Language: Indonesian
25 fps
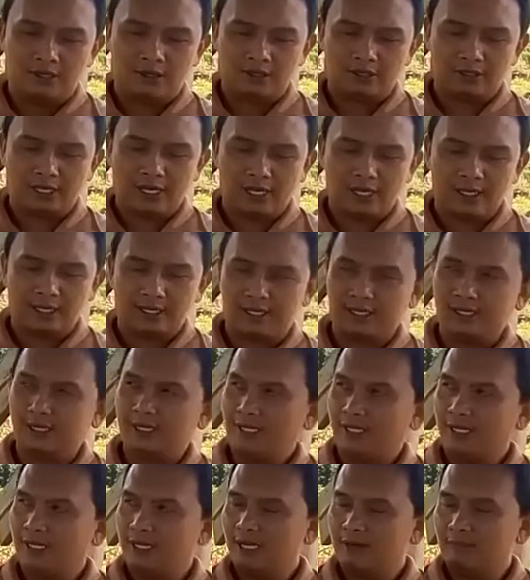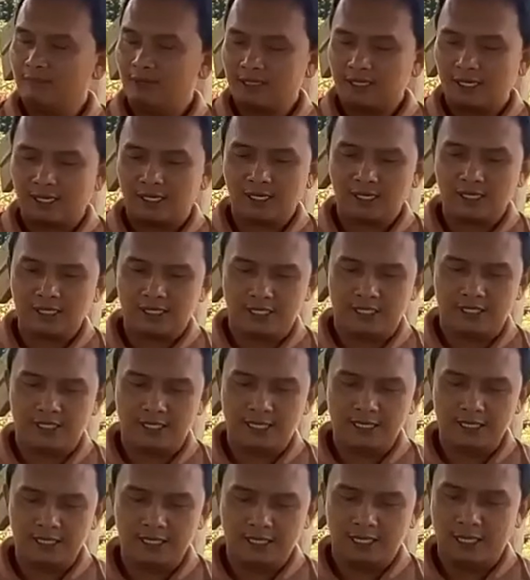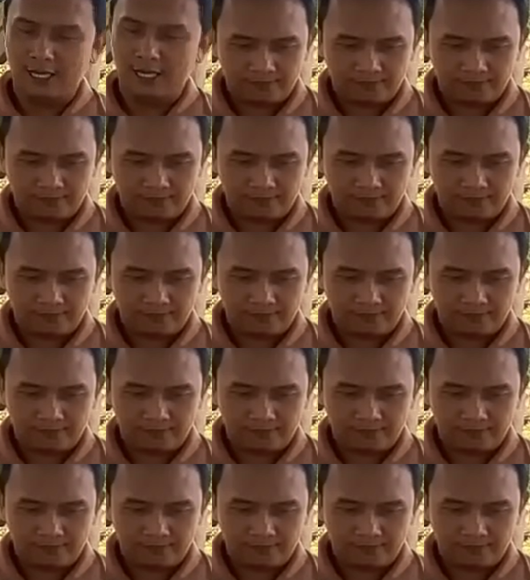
Oke, ini gambarnya ada di sini ya.